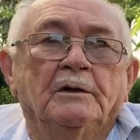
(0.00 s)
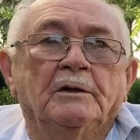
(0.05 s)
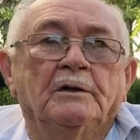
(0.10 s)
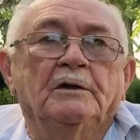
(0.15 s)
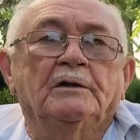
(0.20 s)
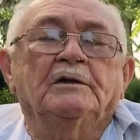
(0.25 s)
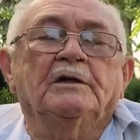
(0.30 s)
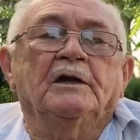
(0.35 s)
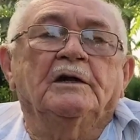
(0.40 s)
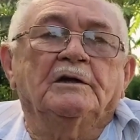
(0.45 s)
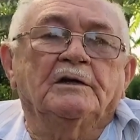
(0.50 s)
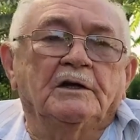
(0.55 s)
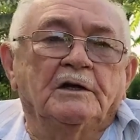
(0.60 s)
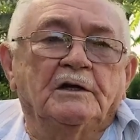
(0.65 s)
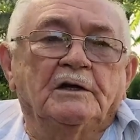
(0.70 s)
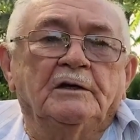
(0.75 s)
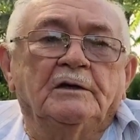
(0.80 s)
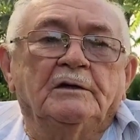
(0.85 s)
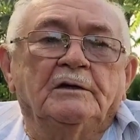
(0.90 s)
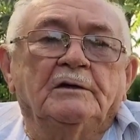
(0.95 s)

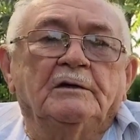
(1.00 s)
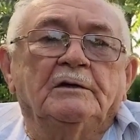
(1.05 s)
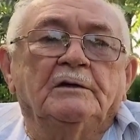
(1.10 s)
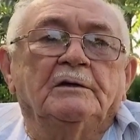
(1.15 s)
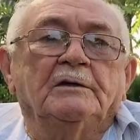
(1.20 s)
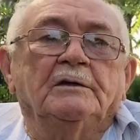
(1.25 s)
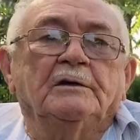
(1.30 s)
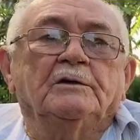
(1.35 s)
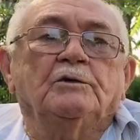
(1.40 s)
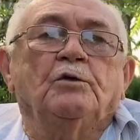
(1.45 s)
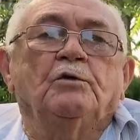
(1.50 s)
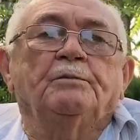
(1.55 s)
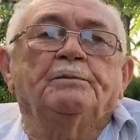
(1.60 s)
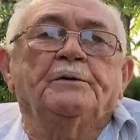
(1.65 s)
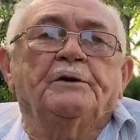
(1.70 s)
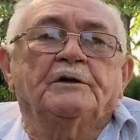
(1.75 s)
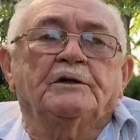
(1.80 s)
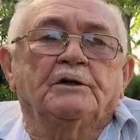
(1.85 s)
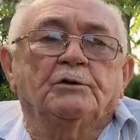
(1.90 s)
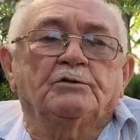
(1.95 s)
entender e
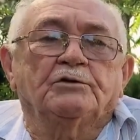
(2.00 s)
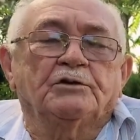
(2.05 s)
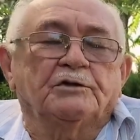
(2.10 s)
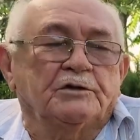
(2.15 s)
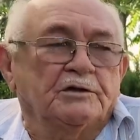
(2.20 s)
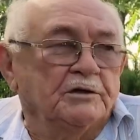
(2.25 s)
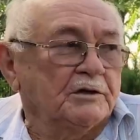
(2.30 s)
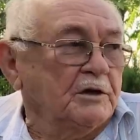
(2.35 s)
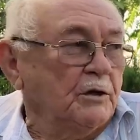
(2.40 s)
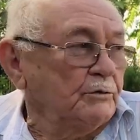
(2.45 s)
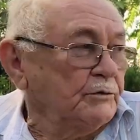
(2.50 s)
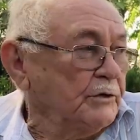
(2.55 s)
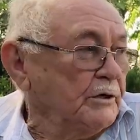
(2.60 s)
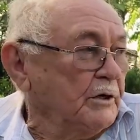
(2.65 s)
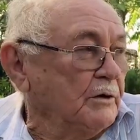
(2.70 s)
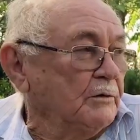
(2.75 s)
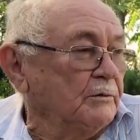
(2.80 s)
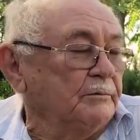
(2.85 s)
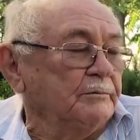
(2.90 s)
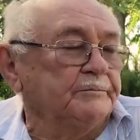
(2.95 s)
compreender os ensinos da
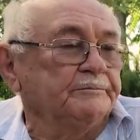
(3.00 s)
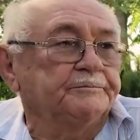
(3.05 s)
União.